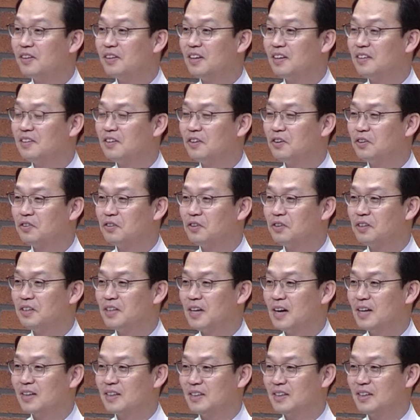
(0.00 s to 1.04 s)
때 들었던
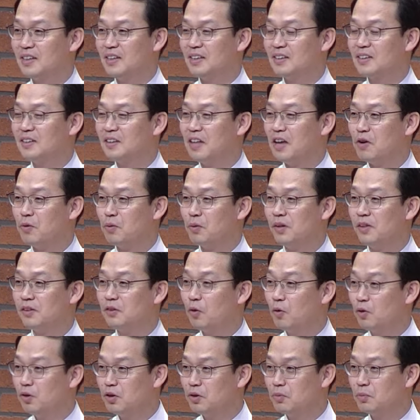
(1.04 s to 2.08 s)
이야기 그 내용을
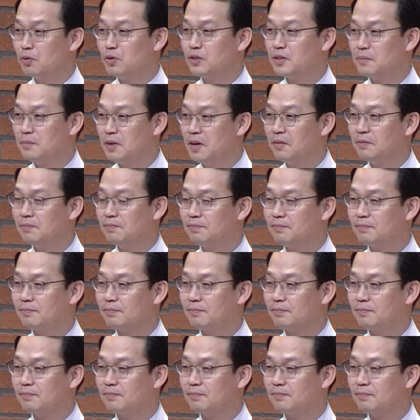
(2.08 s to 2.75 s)
떠올려 보시면